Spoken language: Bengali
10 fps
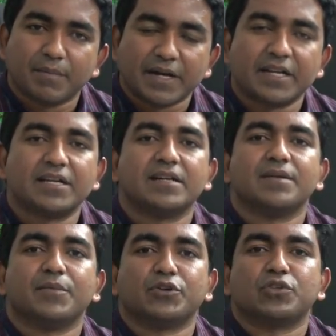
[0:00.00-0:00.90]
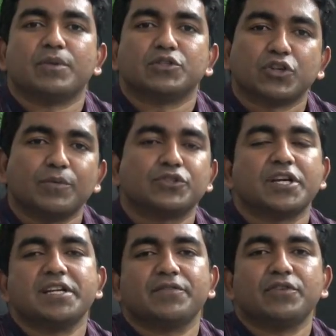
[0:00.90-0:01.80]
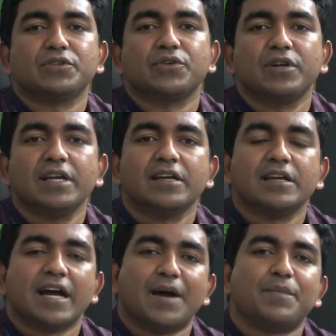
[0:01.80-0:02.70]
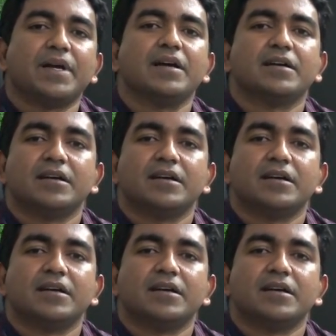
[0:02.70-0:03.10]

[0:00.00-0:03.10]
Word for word: মাঠের বর্তমান সমস্যা নিয়ে ফোন করলে আমরা